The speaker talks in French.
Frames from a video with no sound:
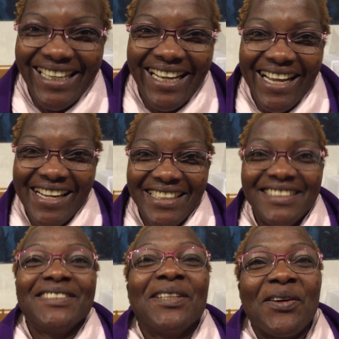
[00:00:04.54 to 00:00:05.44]
Michel,
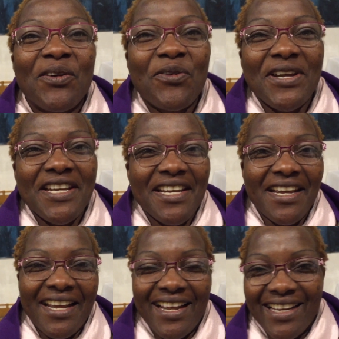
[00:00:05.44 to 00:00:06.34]
merci beaucoup d'être
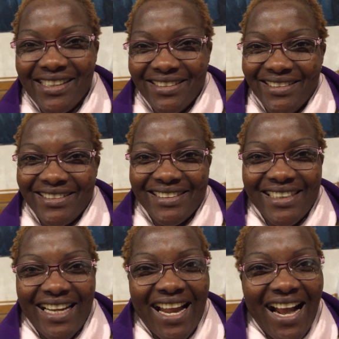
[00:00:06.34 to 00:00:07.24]
avec
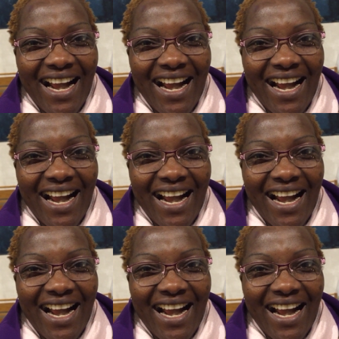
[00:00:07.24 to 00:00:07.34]
nous.